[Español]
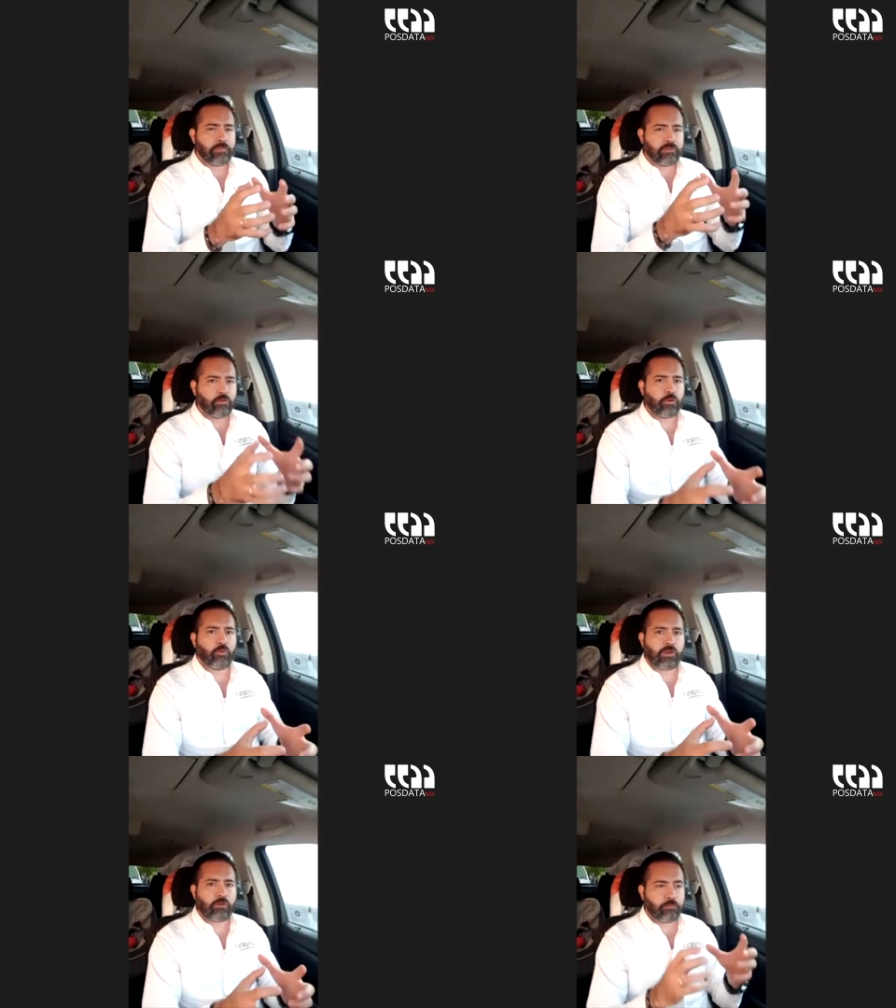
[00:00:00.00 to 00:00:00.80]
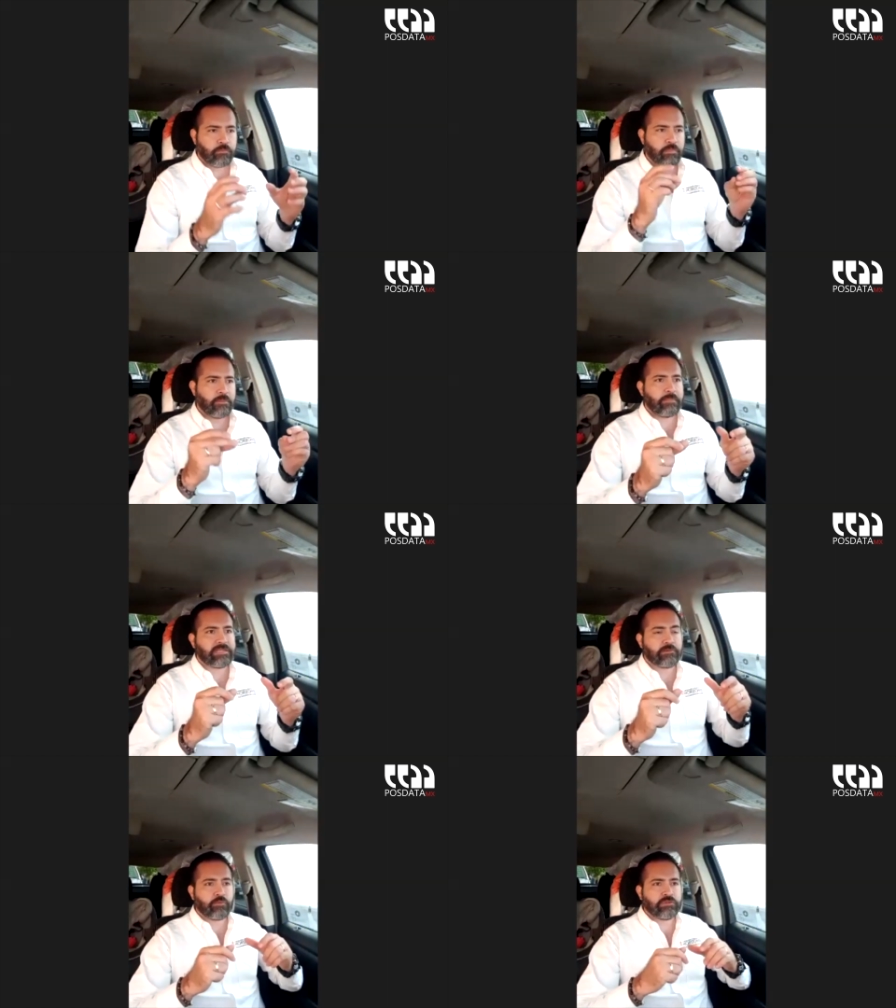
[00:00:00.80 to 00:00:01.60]
luego, luego eh,
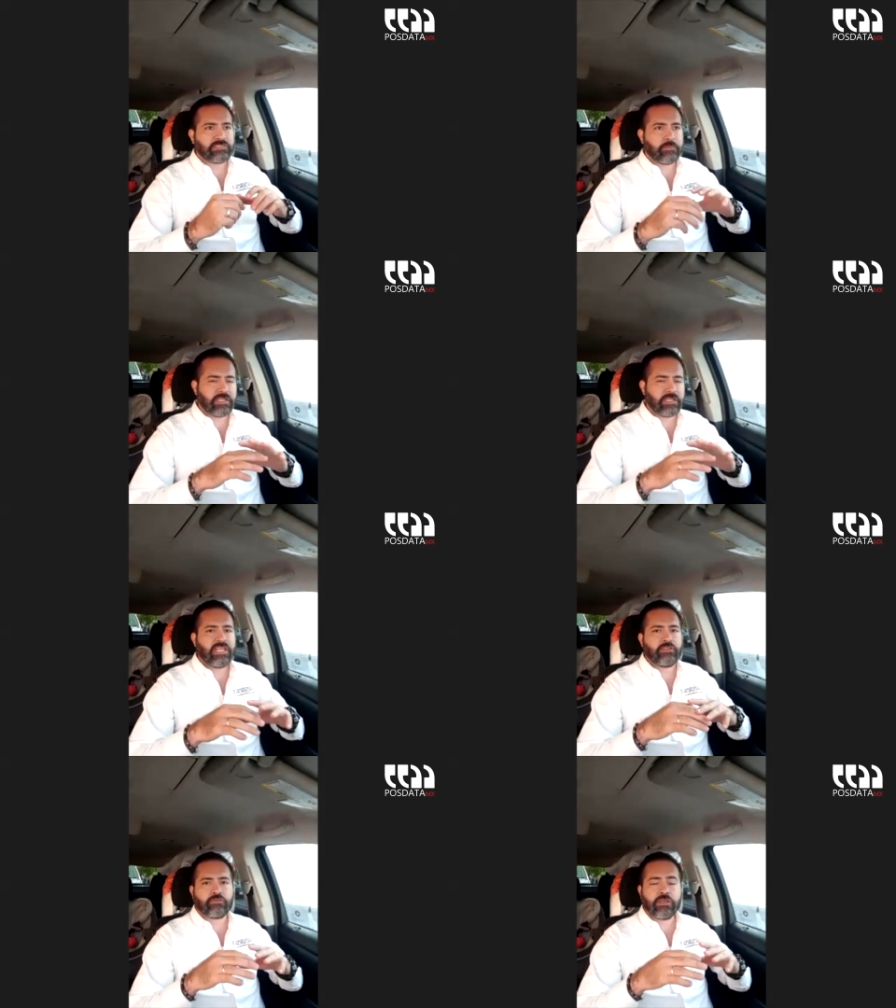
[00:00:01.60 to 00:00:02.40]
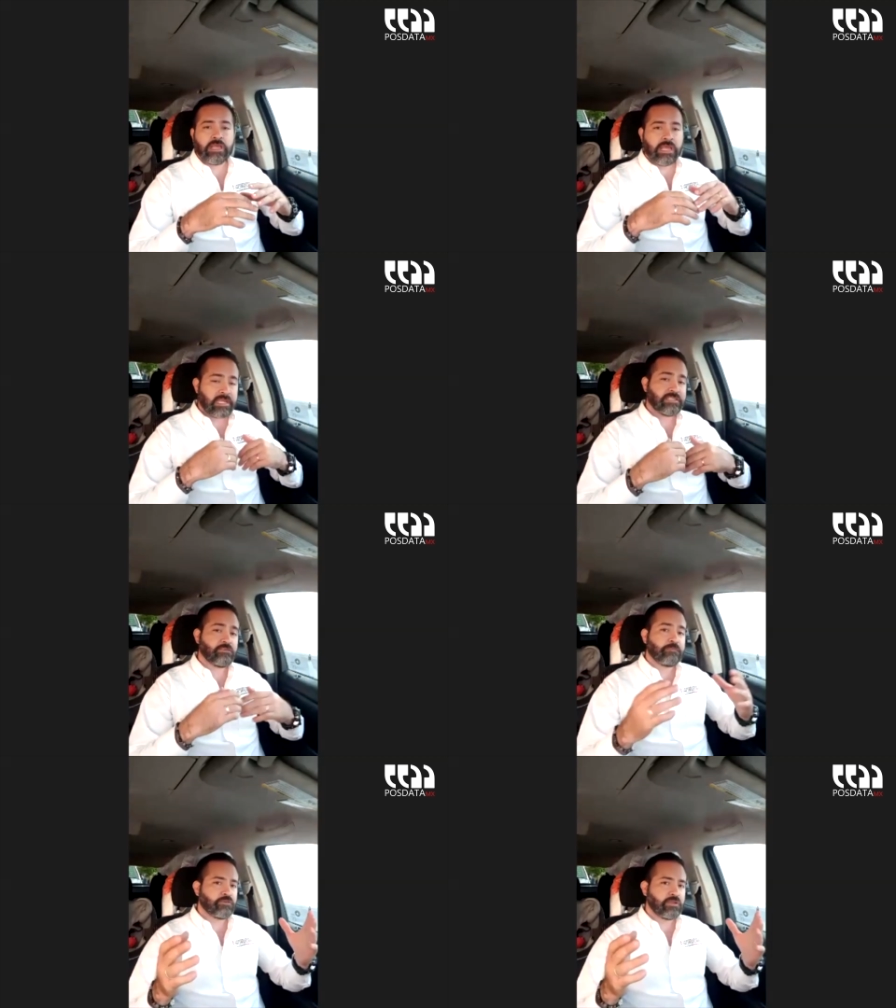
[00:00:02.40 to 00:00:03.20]
pasa por nuestra mente niños. Y aquí
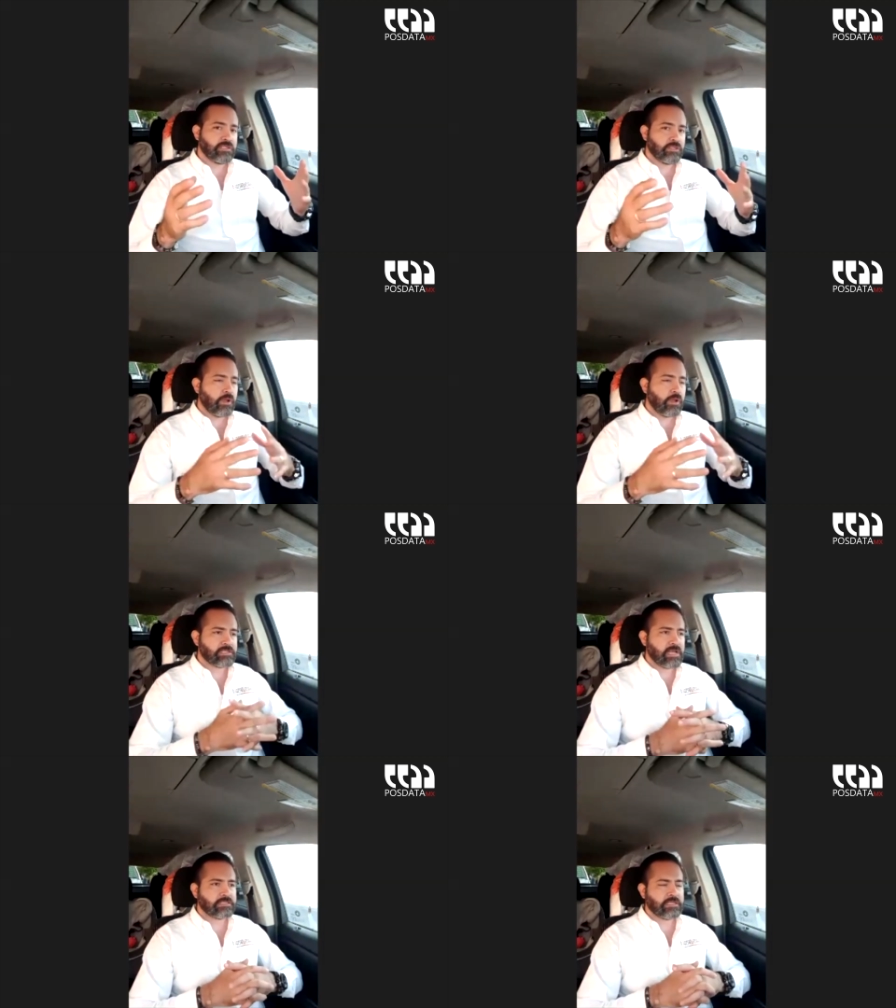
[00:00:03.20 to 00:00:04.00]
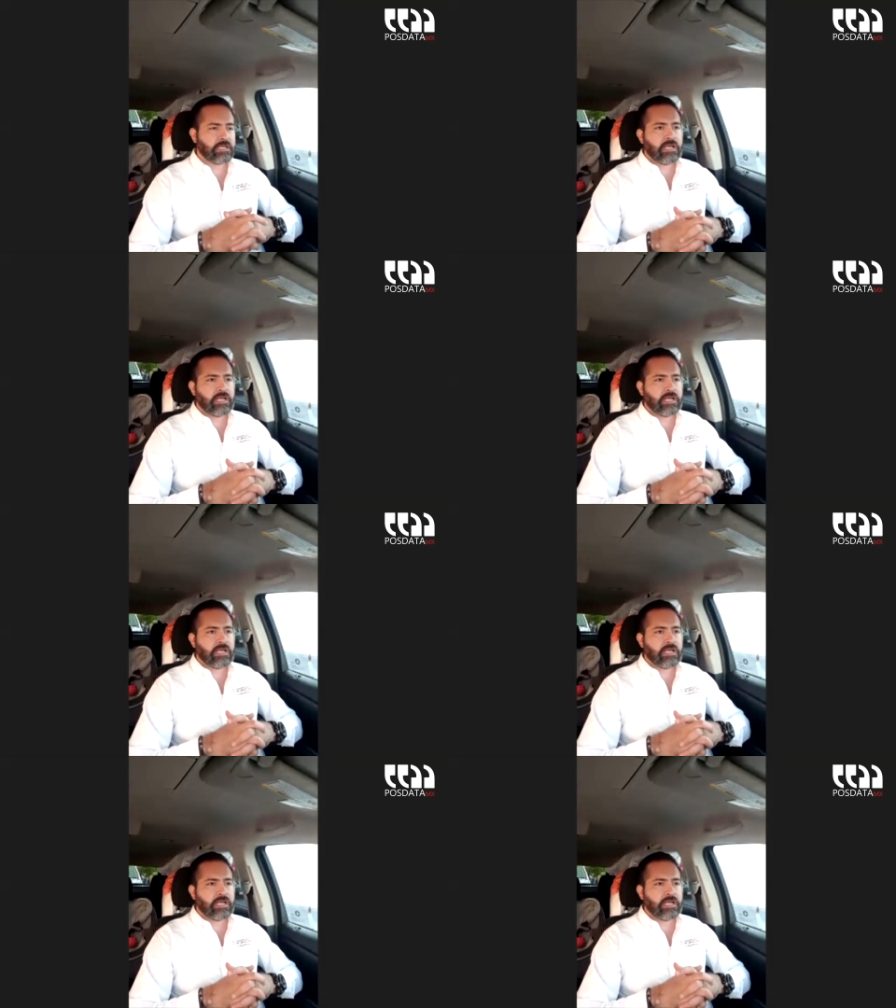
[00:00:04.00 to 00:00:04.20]
son personas de todas las edades.